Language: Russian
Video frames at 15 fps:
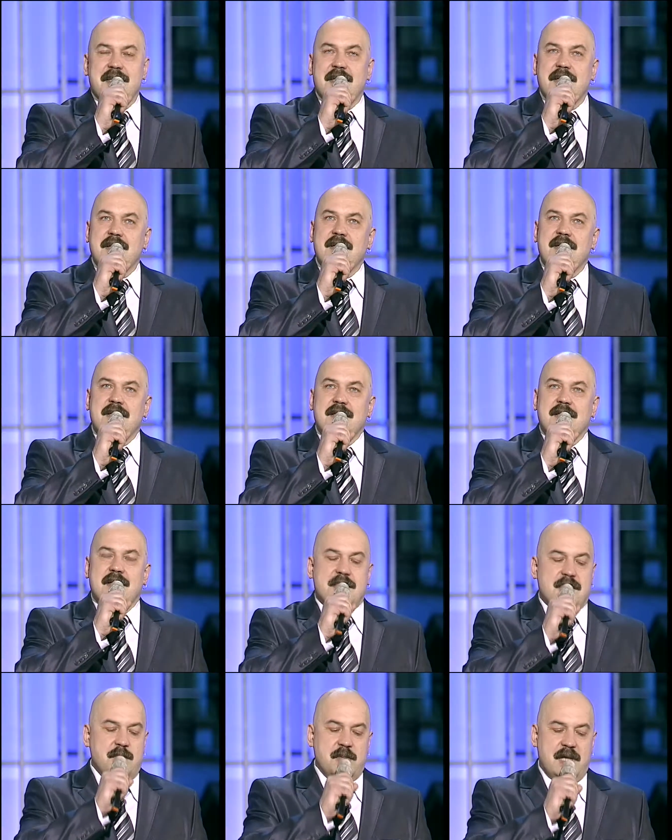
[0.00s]
Стихи
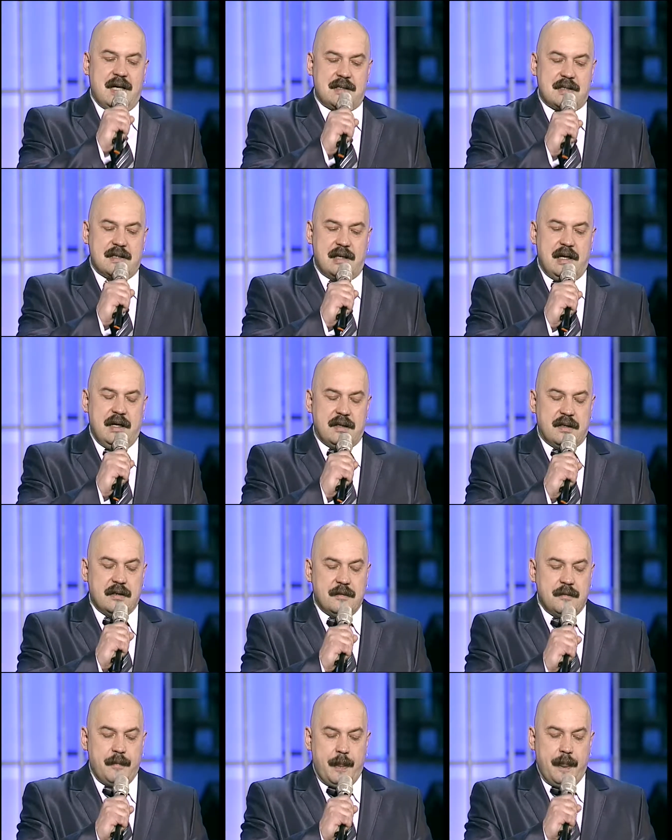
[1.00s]
на 17 лет.
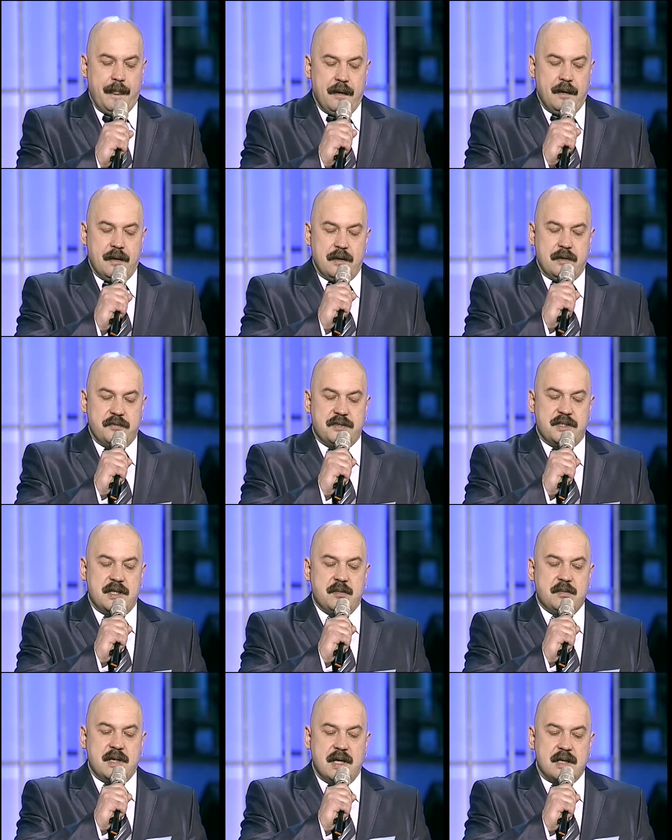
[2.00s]
В
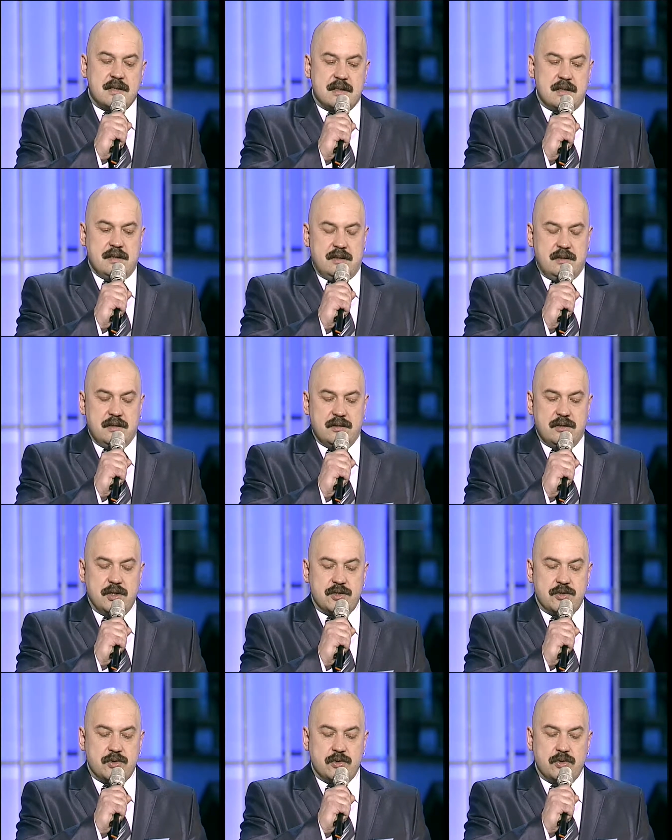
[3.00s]
17
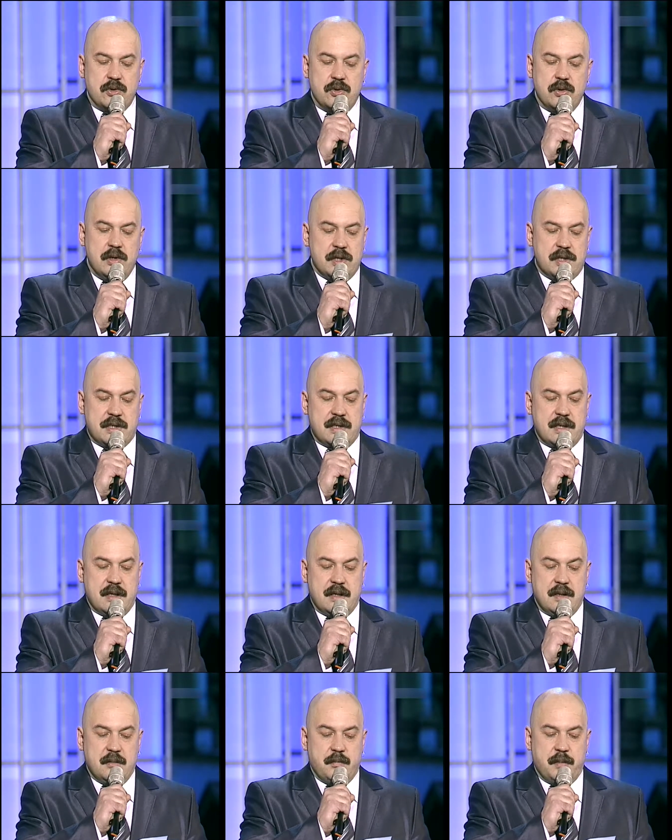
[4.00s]
ты сутулишься
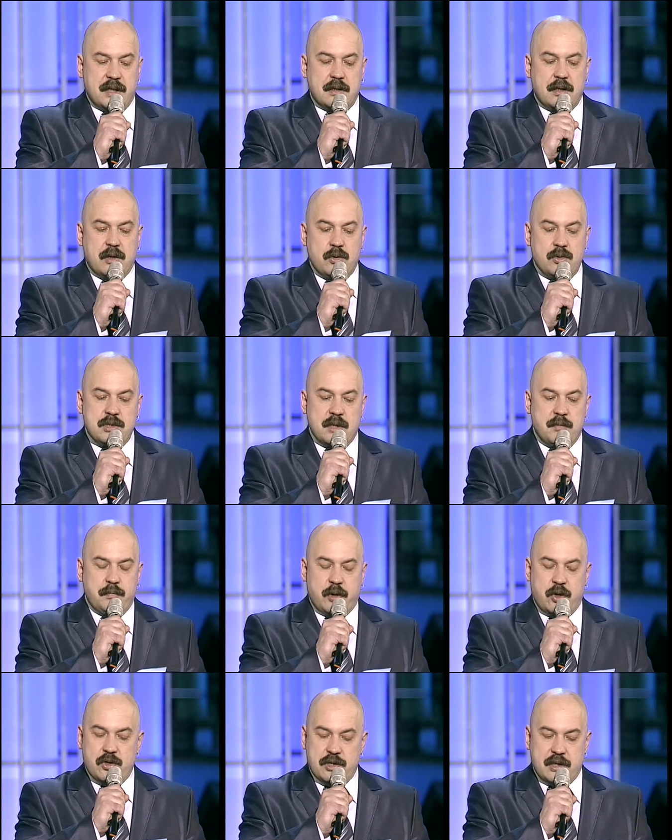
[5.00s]
под грузом
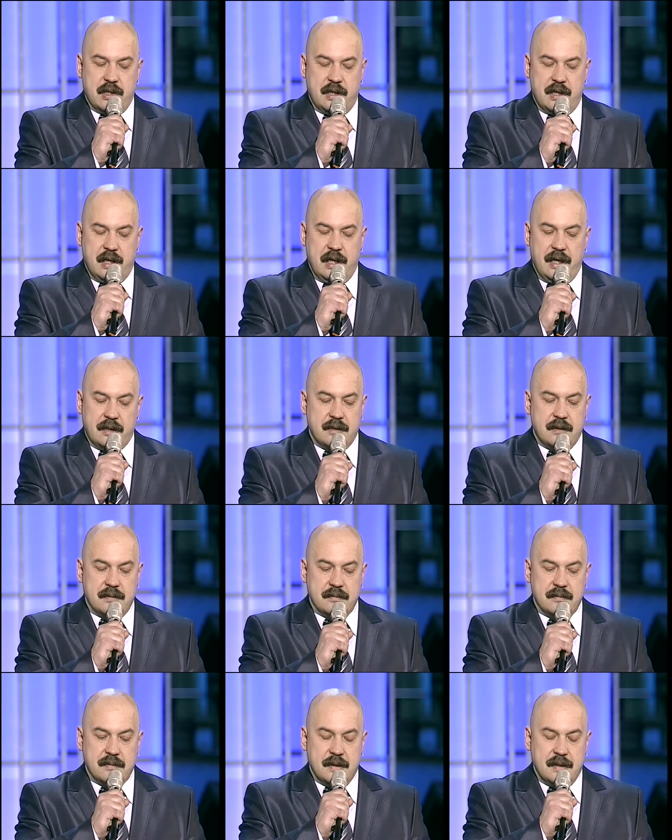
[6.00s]
прошлых лет.
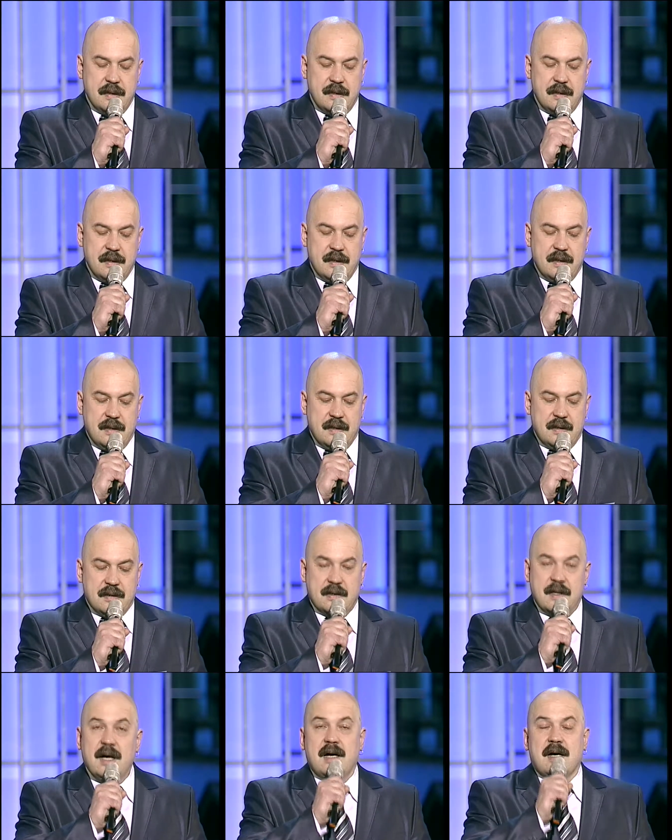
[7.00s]

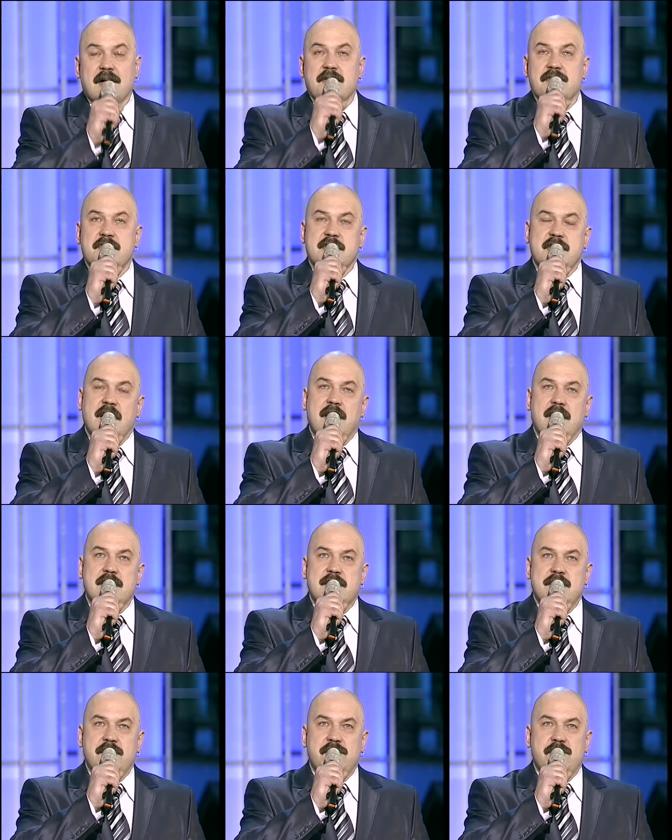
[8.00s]
Да, в
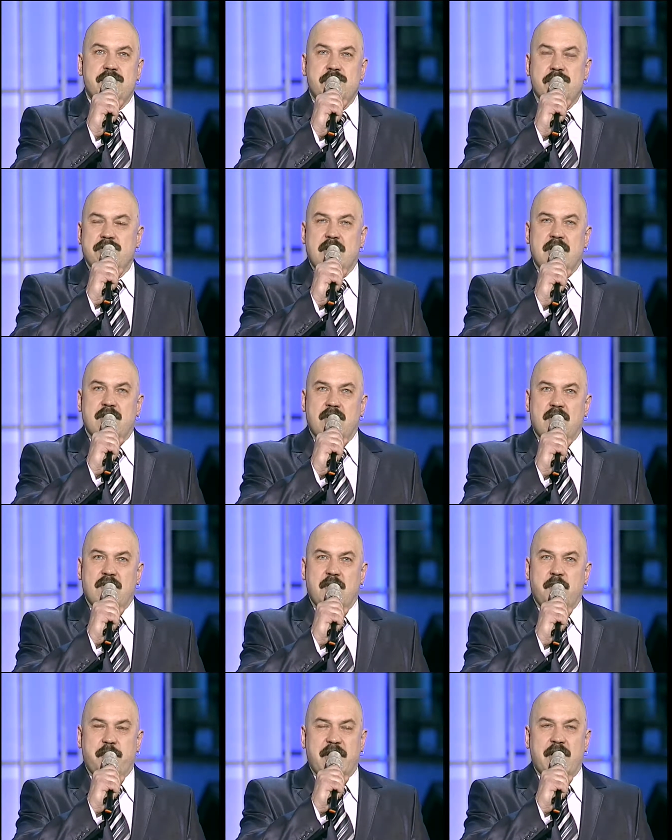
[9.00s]
старости ничего
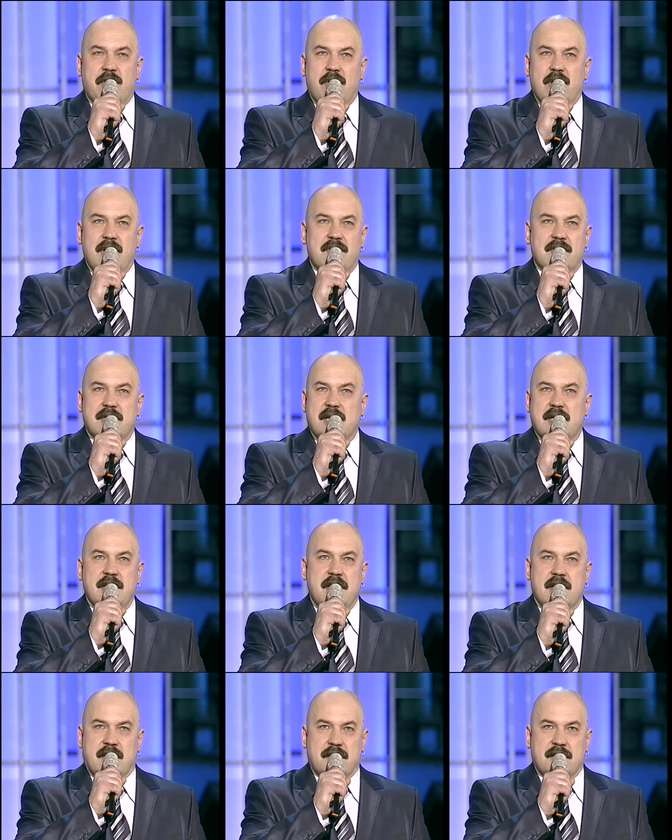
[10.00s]
такого прикольного-то
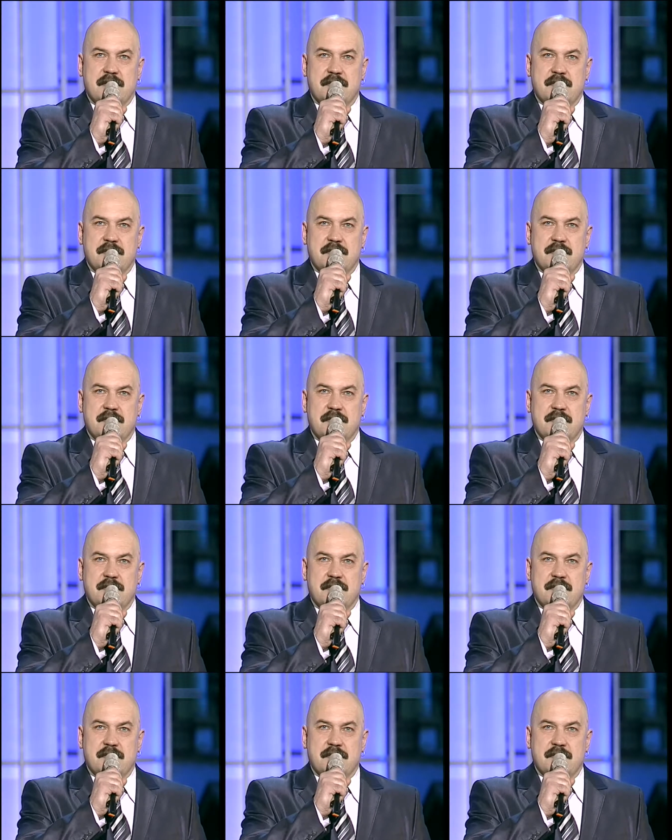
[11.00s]
нет.